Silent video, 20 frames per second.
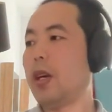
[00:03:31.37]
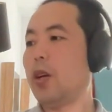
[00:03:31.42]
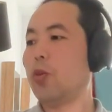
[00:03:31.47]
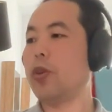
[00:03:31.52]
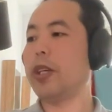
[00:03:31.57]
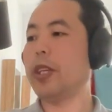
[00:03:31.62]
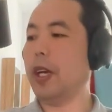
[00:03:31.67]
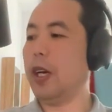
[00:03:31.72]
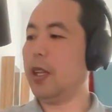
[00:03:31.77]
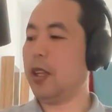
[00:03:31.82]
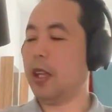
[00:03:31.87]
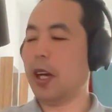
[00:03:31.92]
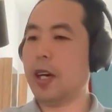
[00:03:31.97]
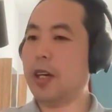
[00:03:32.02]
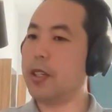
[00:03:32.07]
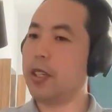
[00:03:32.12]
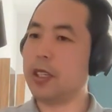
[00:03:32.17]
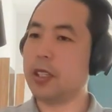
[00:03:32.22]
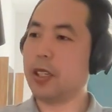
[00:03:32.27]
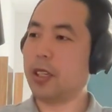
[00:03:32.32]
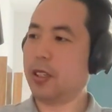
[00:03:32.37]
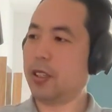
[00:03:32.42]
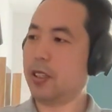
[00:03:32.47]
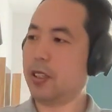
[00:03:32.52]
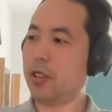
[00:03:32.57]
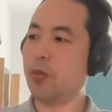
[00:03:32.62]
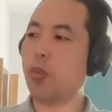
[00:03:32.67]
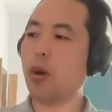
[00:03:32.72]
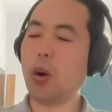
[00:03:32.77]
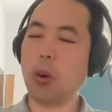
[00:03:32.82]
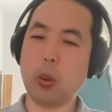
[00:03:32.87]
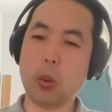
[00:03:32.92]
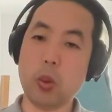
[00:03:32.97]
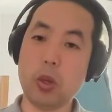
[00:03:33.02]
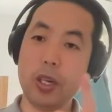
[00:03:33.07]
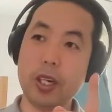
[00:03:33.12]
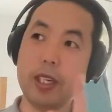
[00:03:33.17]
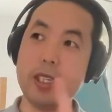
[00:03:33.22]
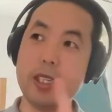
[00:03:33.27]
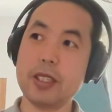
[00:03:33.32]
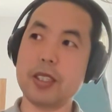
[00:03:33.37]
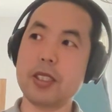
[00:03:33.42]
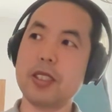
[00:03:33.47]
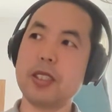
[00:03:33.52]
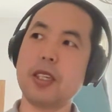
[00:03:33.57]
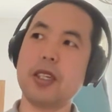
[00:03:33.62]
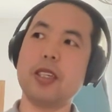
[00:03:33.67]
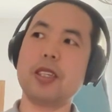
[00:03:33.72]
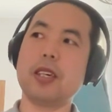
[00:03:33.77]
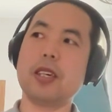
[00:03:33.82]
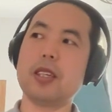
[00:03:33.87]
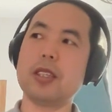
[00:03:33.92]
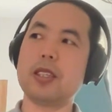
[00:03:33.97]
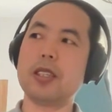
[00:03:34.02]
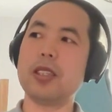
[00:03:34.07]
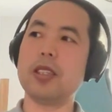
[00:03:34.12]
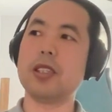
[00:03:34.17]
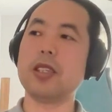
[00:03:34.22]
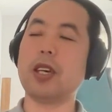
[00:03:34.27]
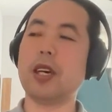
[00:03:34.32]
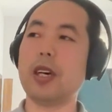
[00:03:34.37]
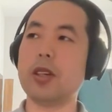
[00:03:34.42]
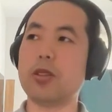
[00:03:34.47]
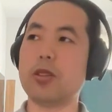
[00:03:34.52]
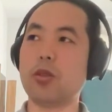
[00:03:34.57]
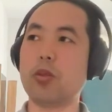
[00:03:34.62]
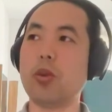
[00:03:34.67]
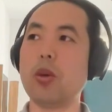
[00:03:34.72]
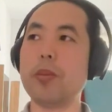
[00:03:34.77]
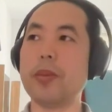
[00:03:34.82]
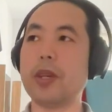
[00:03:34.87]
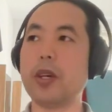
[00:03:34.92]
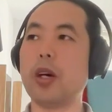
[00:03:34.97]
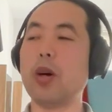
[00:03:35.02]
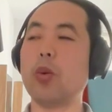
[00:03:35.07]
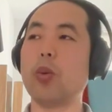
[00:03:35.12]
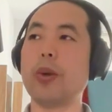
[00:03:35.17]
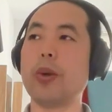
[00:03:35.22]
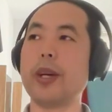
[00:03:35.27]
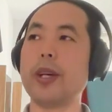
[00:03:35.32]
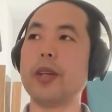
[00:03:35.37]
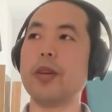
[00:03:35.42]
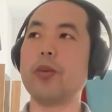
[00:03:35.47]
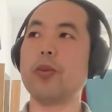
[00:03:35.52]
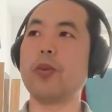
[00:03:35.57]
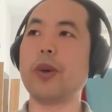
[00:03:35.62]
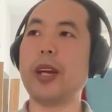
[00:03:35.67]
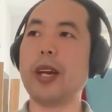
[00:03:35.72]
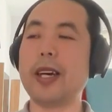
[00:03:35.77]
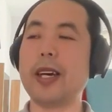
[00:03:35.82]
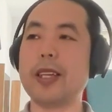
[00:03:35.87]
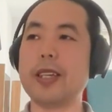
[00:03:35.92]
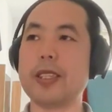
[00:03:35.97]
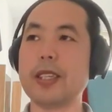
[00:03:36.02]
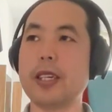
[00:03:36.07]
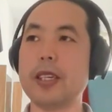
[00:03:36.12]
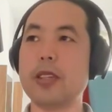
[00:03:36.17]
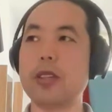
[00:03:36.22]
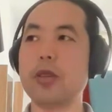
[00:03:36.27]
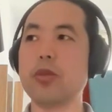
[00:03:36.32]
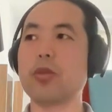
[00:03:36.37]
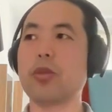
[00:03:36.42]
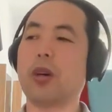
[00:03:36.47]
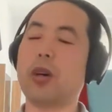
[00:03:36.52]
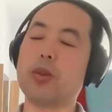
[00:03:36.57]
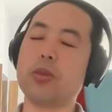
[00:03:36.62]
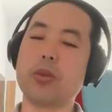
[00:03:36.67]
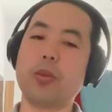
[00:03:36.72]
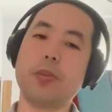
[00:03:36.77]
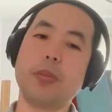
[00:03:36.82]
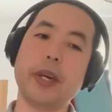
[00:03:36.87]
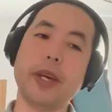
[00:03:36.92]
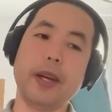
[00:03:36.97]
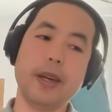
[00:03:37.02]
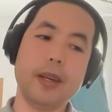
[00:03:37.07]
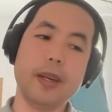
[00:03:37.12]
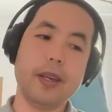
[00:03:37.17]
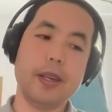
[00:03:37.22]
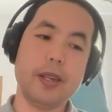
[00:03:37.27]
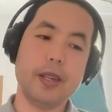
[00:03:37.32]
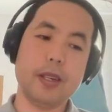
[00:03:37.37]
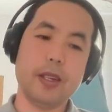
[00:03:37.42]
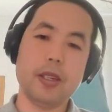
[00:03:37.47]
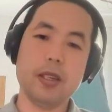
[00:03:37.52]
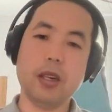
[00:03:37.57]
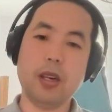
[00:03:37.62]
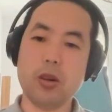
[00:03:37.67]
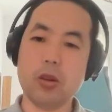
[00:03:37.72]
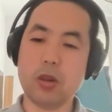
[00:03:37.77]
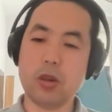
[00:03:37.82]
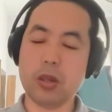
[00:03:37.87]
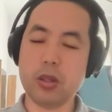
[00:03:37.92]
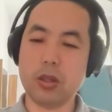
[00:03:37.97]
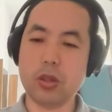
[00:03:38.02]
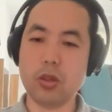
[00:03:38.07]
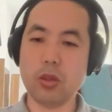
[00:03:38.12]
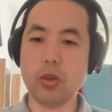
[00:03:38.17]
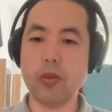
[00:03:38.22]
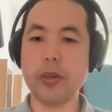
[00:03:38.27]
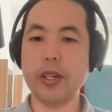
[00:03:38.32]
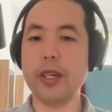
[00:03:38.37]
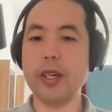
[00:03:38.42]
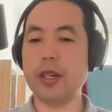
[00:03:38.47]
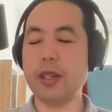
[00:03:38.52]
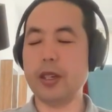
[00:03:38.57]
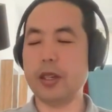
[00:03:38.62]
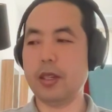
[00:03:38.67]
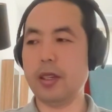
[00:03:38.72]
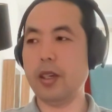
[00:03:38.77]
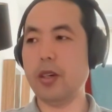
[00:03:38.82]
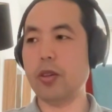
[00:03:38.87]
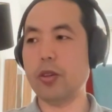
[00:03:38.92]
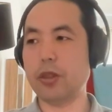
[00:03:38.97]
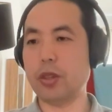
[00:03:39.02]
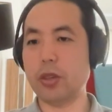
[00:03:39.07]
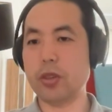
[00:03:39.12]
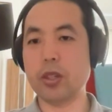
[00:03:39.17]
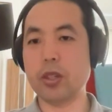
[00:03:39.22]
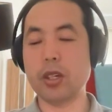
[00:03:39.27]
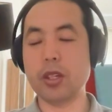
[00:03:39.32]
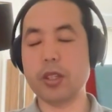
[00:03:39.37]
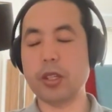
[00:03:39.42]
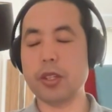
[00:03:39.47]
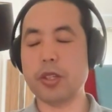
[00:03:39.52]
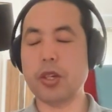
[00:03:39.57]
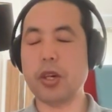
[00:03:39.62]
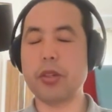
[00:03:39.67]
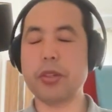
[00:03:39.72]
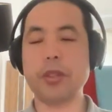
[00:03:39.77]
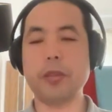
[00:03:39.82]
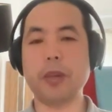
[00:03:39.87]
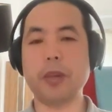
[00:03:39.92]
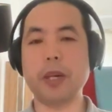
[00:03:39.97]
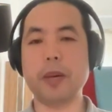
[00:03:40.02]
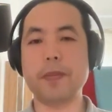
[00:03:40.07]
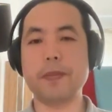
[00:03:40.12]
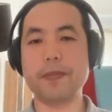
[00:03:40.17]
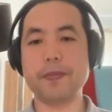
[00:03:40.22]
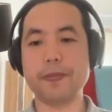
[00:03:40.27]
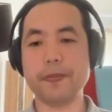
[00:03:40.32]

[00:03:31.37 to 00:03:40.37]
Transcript: 瑞典他也曾经报过类似的一项信息，说我们要为未来的战争做好准备。然后可能挪威也有有这样一些消息吧。